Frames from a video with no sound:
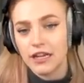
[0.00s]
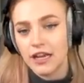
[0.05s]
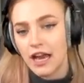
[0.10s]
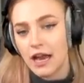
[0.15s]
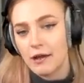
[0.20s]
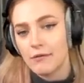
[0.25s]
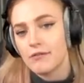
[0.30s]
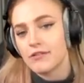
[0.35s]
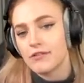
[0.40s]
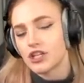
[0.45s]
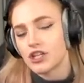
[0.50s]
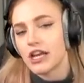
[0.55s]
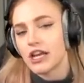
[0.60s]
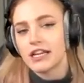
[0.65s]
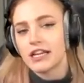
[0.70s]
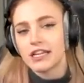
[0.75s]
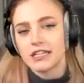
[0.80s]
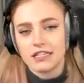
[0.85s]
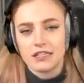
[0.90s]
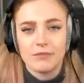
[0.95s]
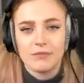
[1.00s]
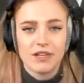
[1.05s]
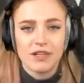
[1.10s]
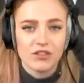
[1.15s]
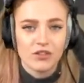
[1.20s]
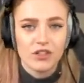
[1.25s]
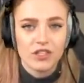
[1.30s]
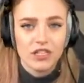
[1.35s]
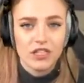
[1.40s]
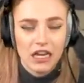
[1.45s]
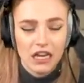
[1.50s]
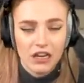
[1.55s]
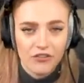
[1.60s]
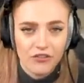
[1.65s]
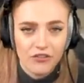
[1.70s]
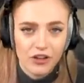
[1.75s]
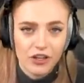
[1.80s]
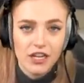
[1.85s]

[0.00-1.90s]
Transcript: Aber wahrscheinlich ist es mehr so eine Sache von,